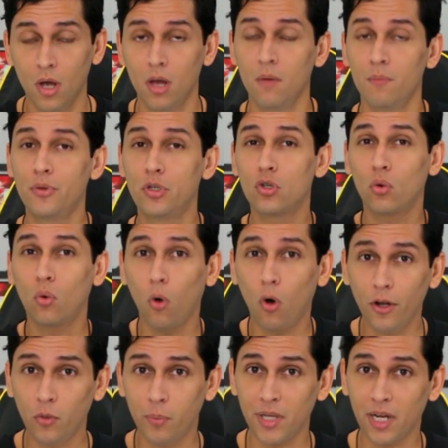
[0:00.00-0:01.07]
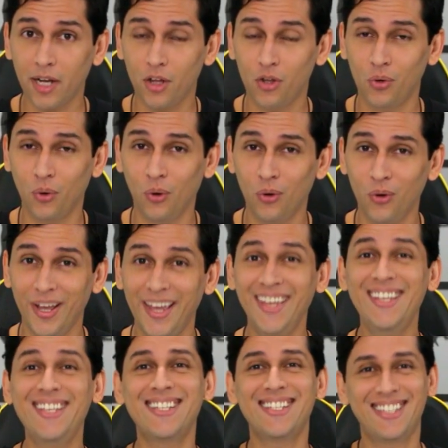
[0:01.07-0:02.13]
biscoito para cachorro e
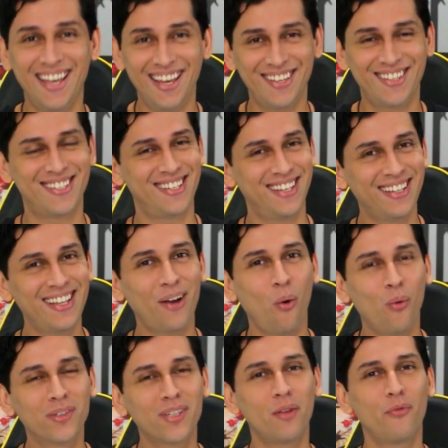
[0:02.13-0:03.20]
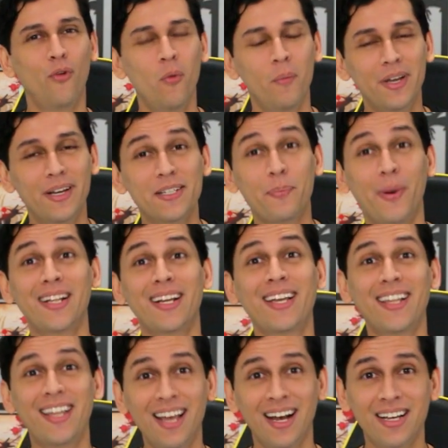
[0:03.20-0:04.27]
inseticida contra formigas para
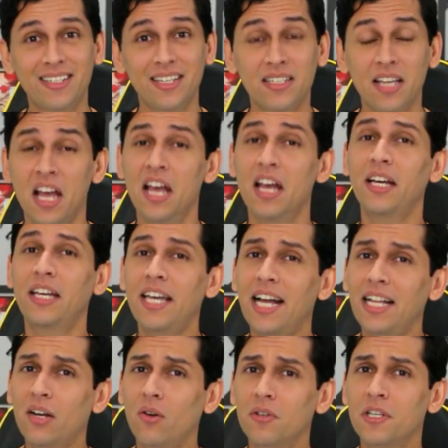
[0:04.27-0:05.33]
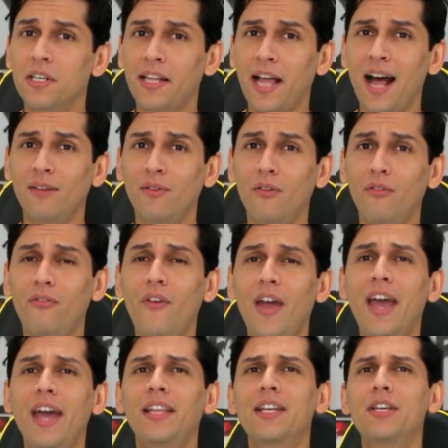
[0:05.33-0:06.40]
crianças que ela considerava
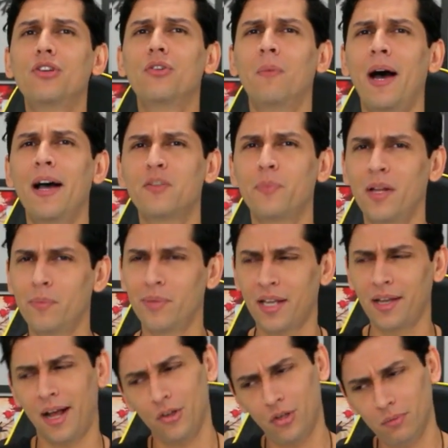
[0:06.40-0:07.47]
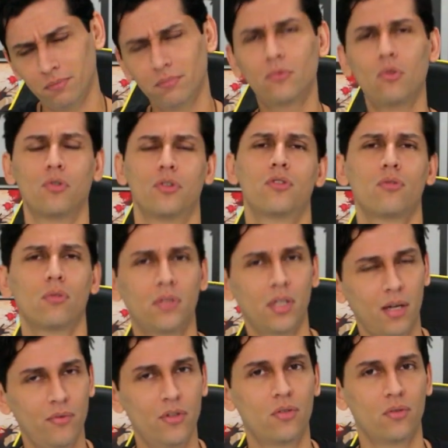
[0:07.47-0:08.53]
velhas demais para brincar de doces ou
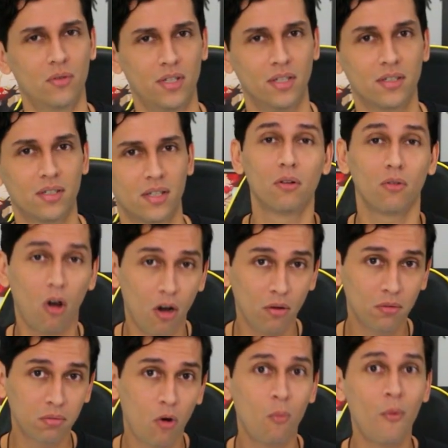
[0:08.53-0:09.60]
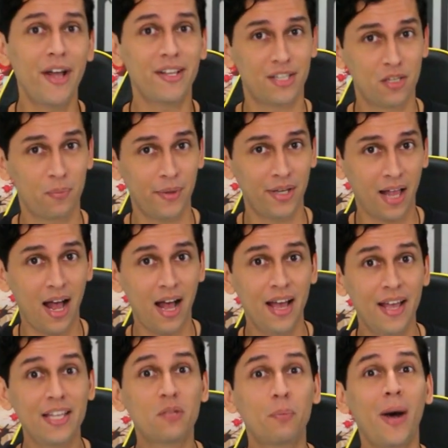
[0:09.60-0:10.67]
travessuras. Logo, como é de se esperar,
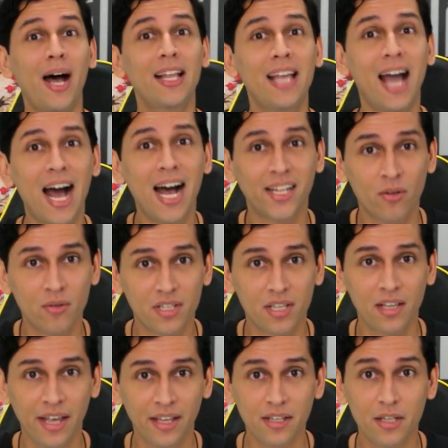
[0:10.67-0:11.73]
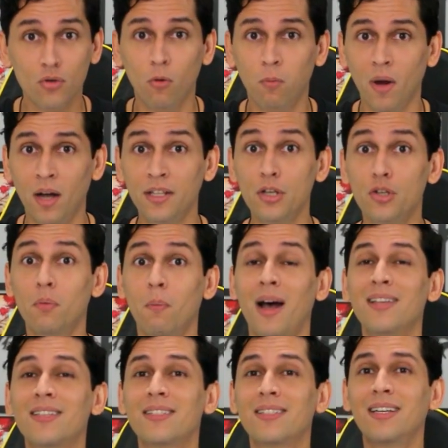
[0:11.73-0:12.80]
espalharam-se lendas urbanas de
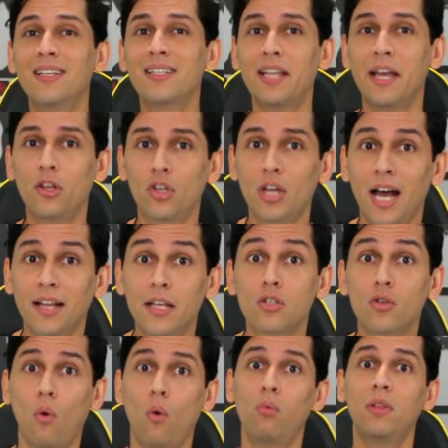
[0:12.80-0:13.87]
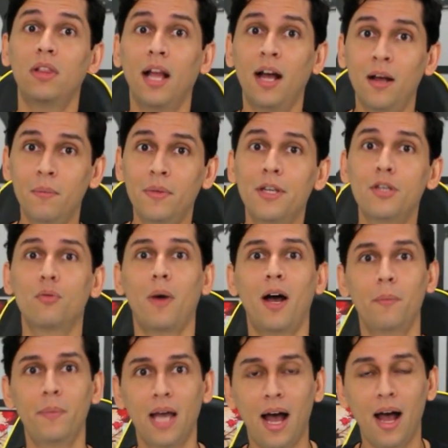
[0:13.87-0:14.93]
maçãs recheadas com lâminas de
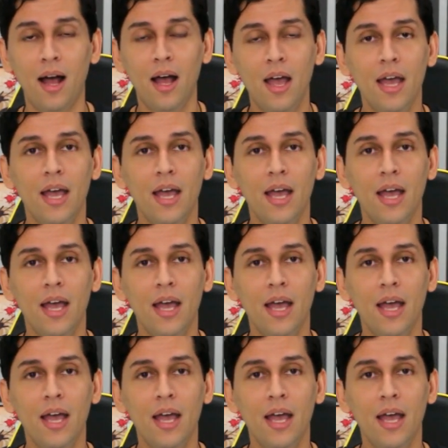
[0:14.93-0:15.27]
barbear